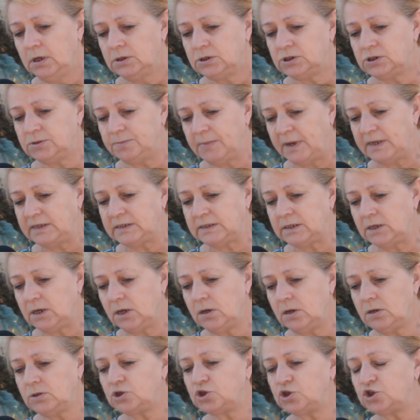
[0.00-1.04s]

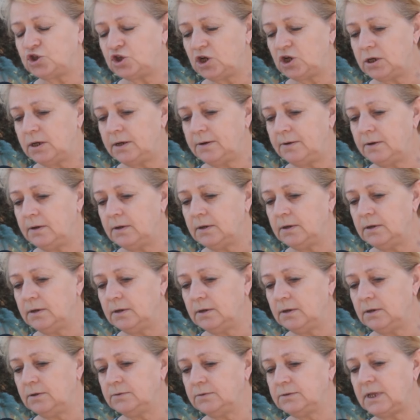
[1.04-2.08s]
Szymańskiej, że
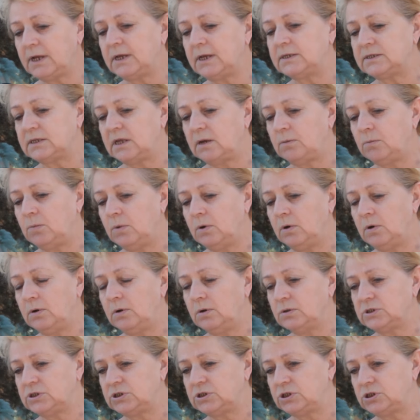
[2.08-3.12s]
y, takie
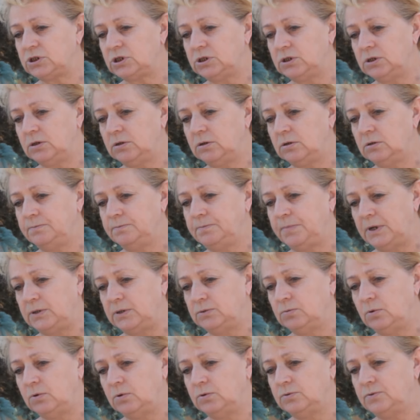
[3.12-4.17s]
samo ostrzeżenie
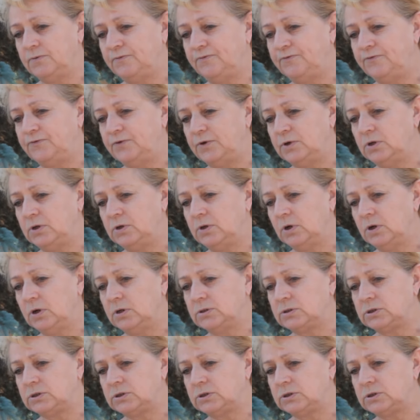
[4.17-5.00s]
padło w y,